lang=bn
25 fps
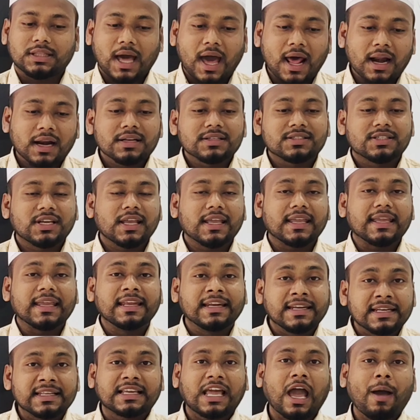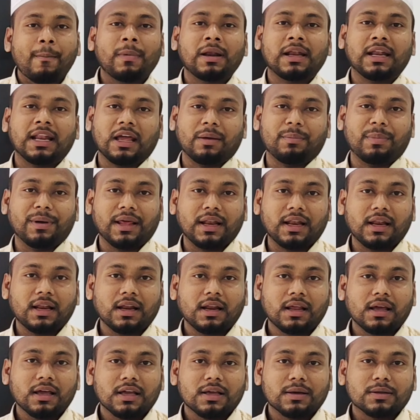তার যে ইনকাম লেভেল
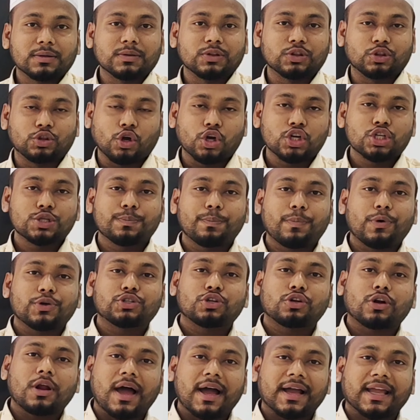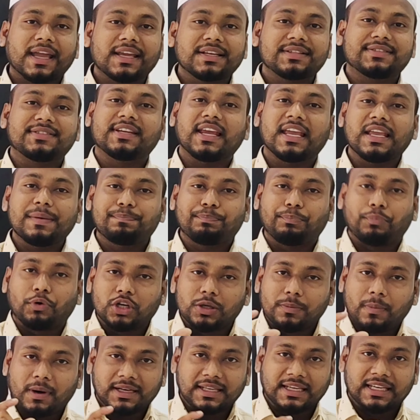দশ বছর আগে যেই
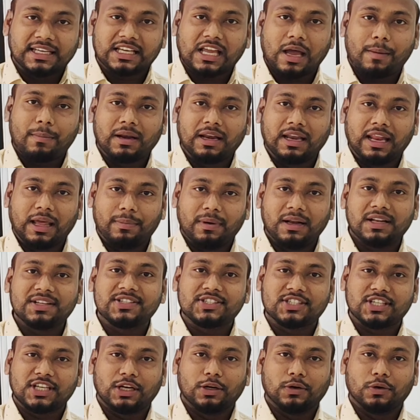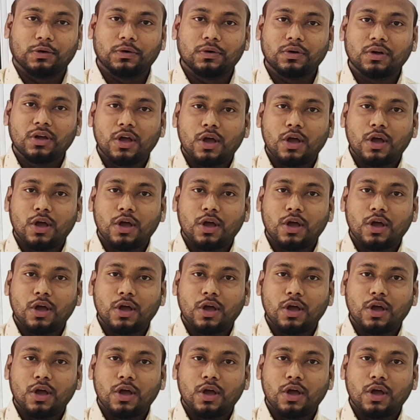পরিমাণ ইনকাম লেভেল ছিল